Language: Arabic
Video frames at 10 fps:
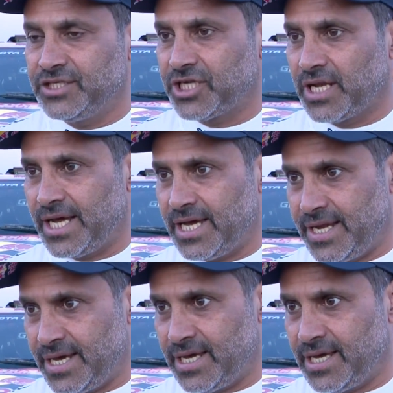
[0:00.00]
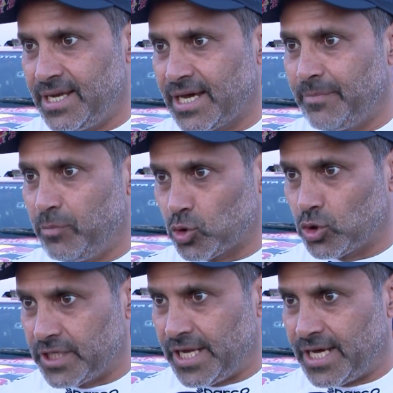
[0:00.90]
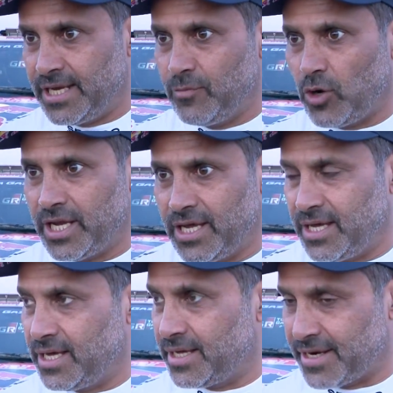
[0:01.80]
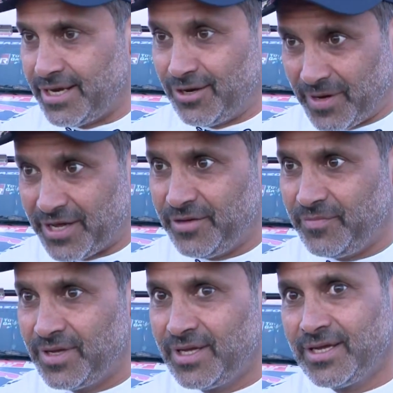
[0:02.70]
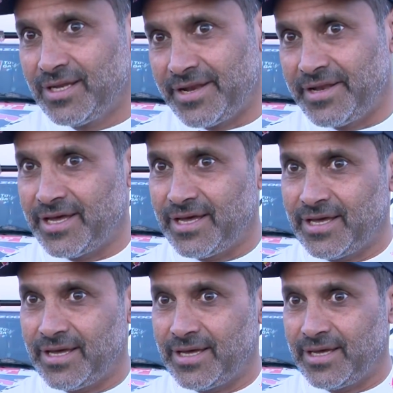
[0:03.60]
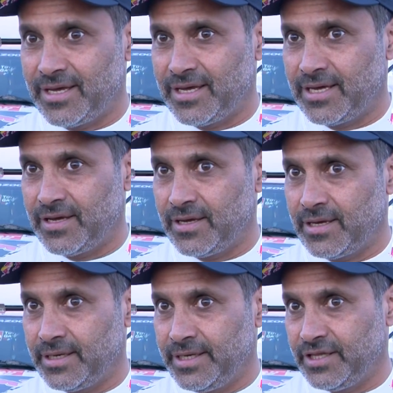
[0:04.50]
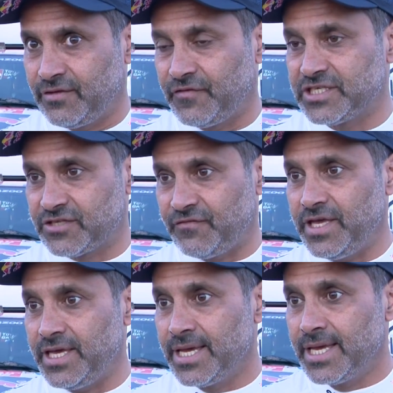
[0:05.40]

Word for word: إن شاء الله على لقب بطولة العالم وعلى رالي المغرب لأن آه، قد فزت فيه